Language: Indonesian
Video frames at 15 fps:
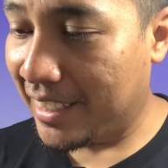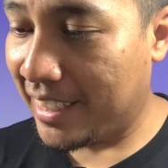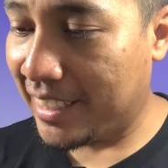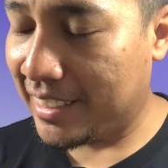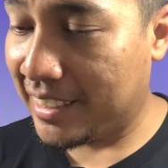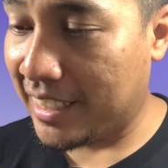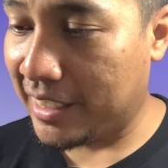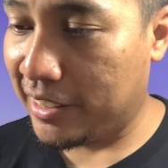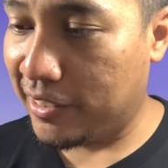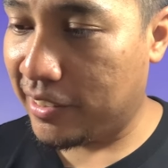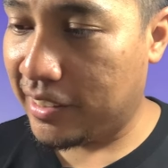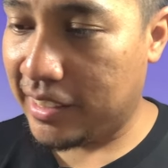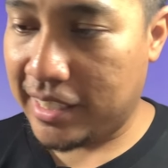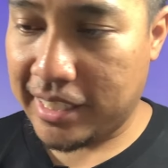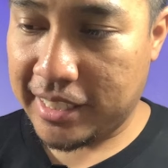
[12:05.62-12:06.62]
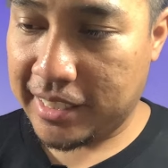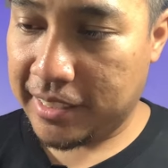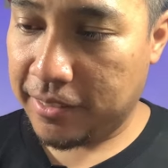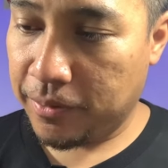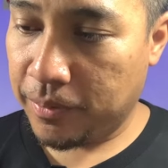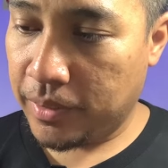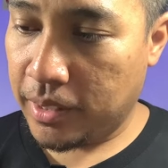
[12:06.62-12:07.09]
oke selanjutnya
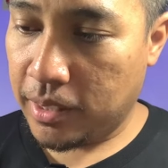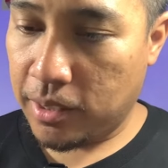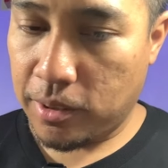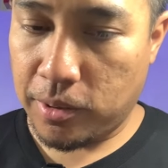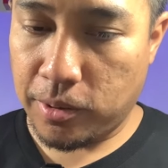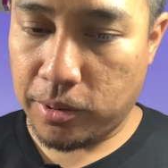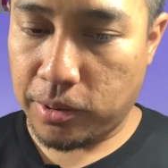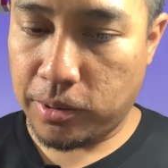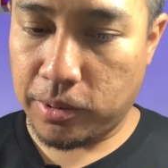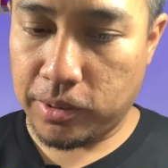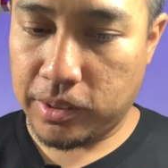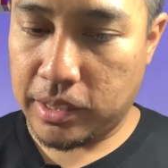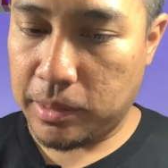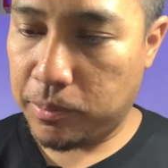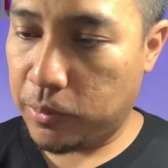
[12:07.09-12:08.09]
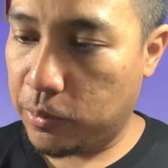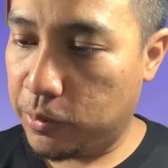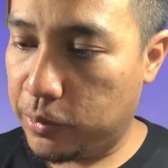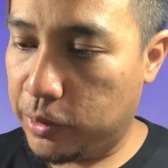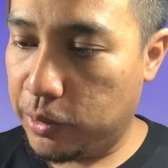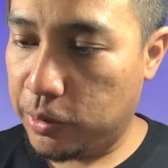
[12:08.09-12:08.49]
untuk step 7